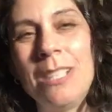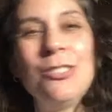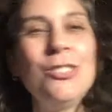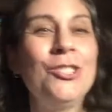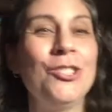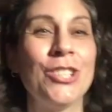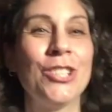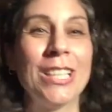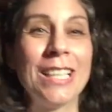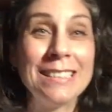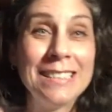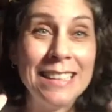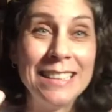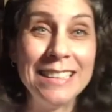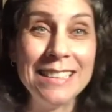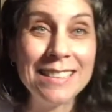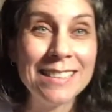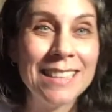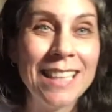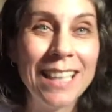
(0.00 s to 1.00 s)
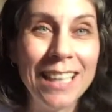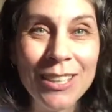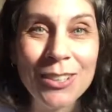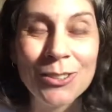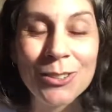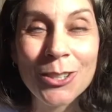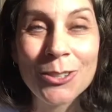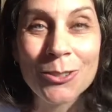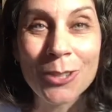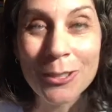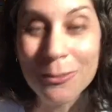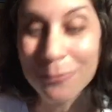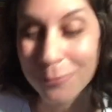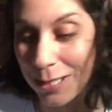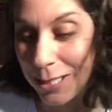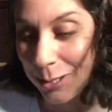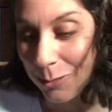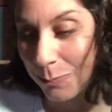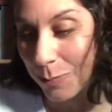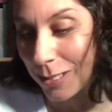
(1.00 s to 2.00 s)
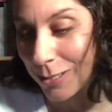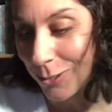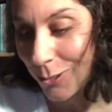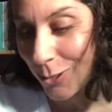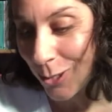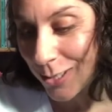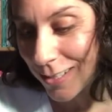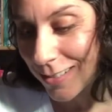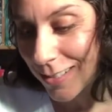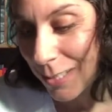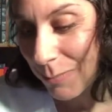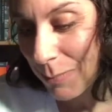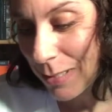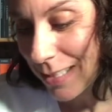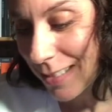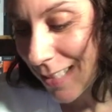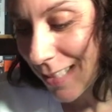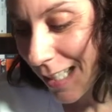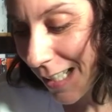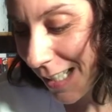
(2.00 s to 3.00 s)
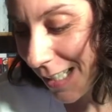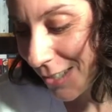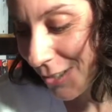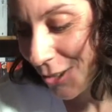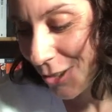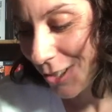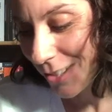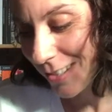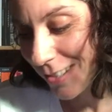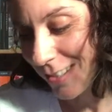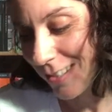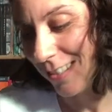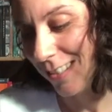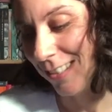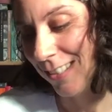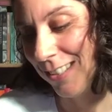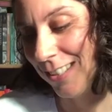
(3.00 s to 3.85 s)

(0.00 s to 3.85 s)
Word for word: a gente canalizar o nosso afeto para as nossas amizades,